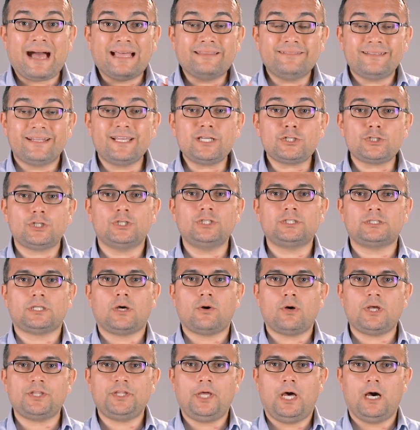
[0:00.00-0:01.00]
عندناش خطة
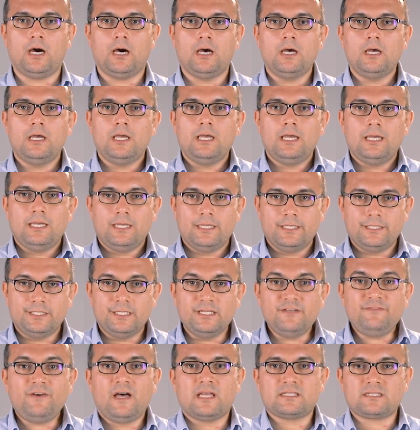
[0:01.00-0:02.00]
واضحة
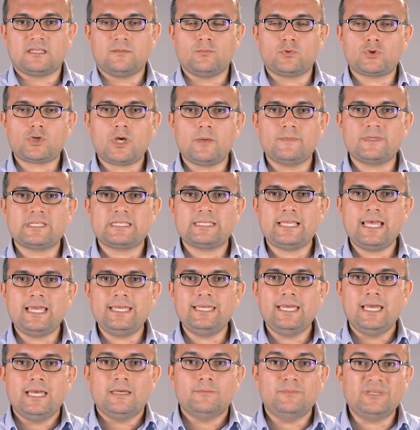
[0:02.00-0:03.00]
نفحص المصاب
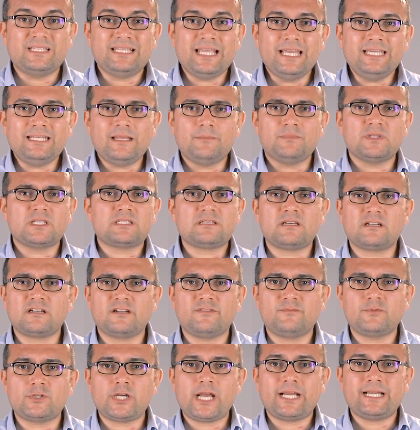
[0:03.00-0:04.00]
ازاي بتلاقينا
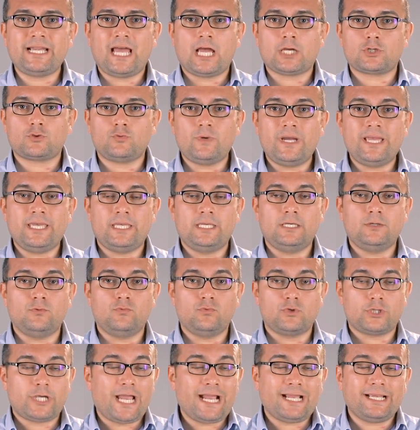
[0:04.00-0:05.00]
بنتصرف بشكل عشوائي
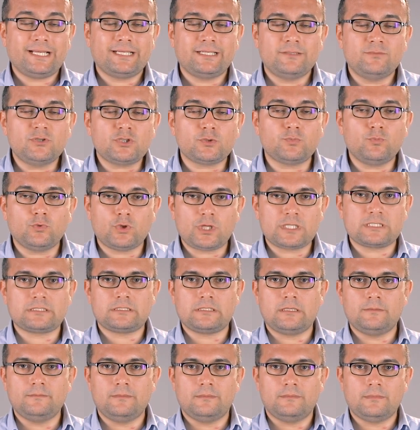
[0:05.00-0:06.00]
وشكل مش
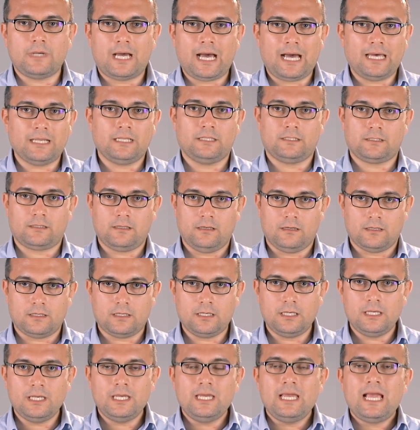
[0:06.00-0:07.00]
منظم على الاطلاق